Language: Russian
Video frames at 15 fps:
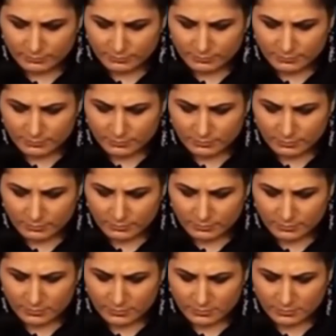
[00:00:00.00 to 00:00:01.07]
ясновидящая
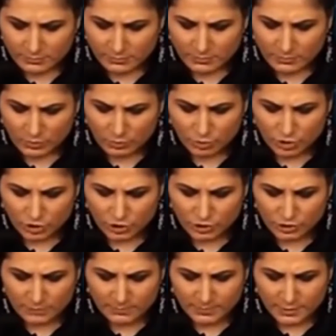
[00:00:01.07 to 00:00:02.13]
Тамара
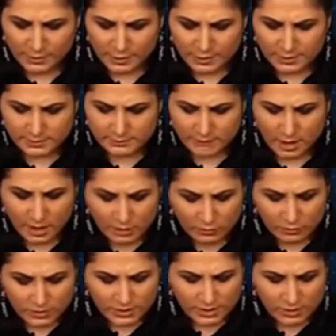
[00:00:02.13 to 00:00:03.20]
дистанционно могла решить
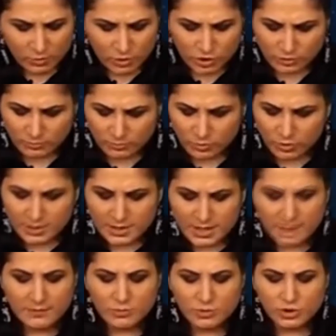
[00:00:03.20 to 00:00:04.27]
любую проблему.
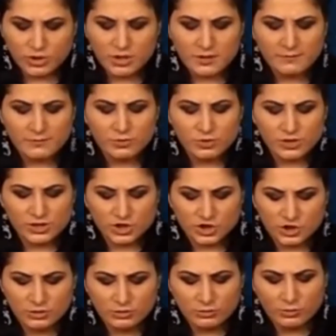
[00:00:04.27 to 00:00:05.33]
Я вам установлю
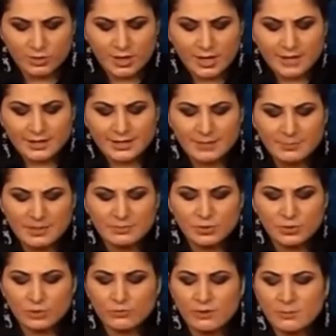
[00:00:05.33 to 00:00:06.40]
защиту, я
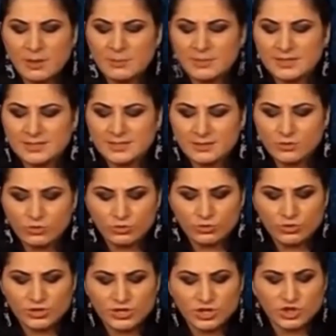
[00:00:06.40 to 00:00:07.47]
подберу вам ага.
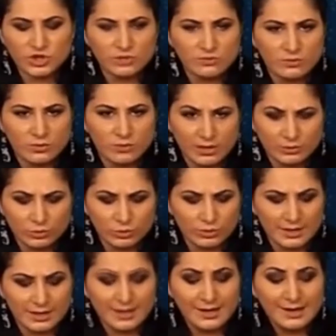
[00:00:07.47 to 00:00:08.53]
определенную защиту,
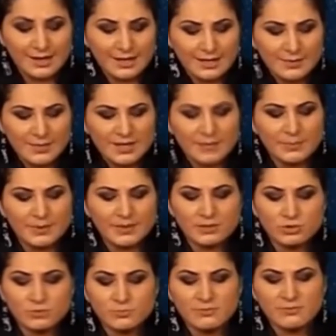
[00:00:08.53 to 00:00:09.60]
которая именно
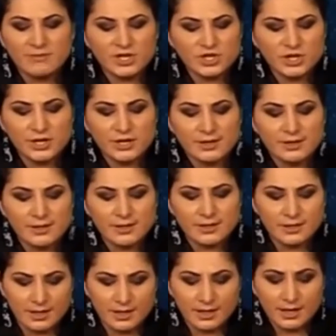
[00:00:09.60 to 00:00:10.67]
подойдет по вашей
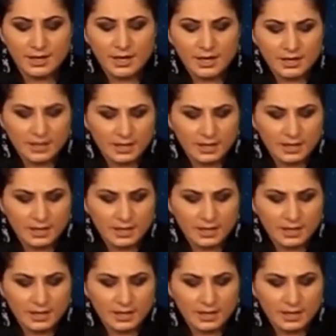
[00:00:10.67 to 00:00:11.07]
энергии